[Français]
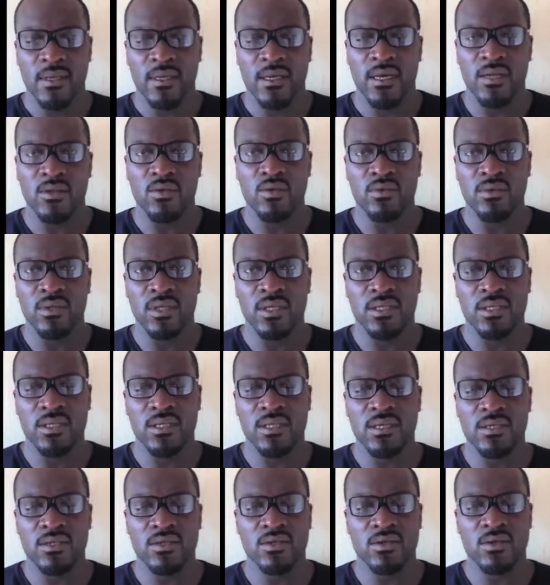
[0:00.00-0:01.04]
a donc
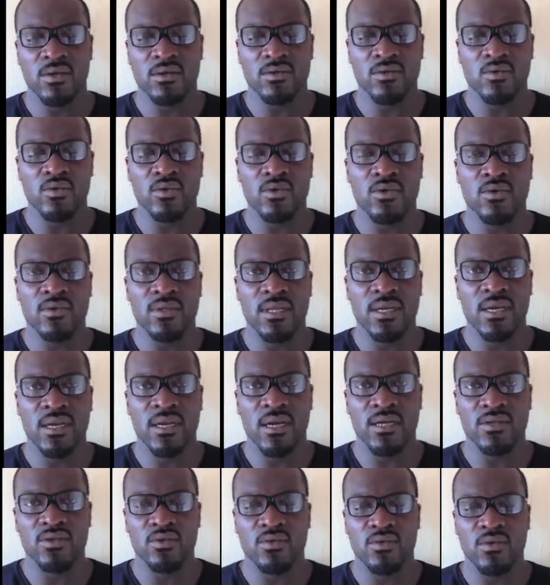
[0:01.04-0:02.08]
décidé sans aucune
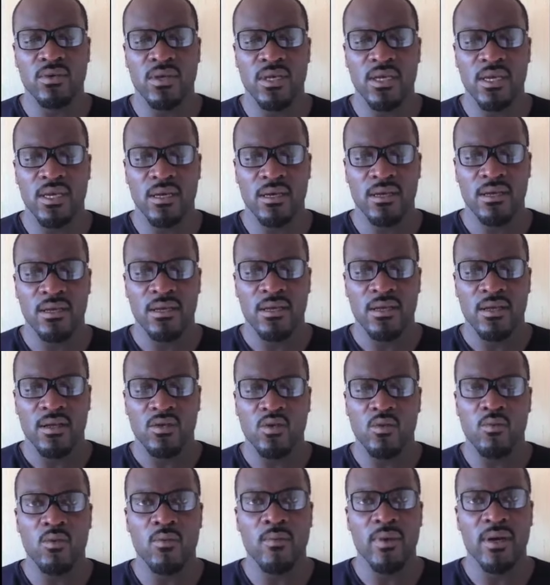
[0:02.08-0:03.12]
déclaration de guerre
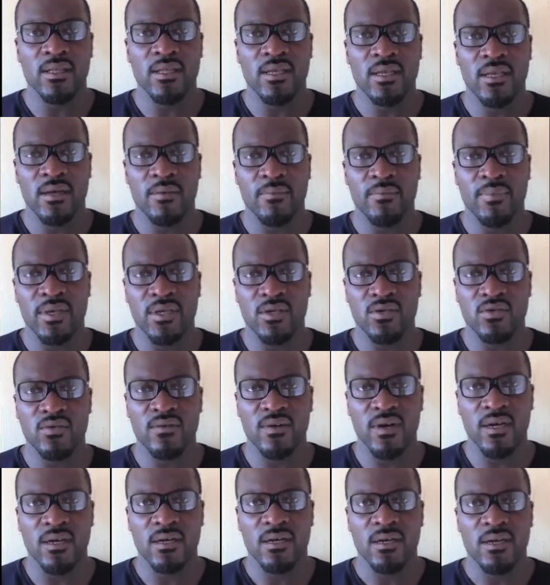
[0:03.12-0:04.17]
de bombarder un pays
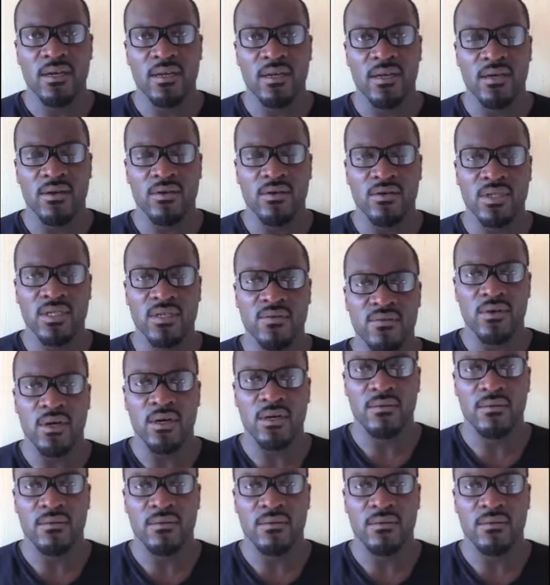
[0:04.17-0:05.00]
souverain, la Côte d'Ivoire.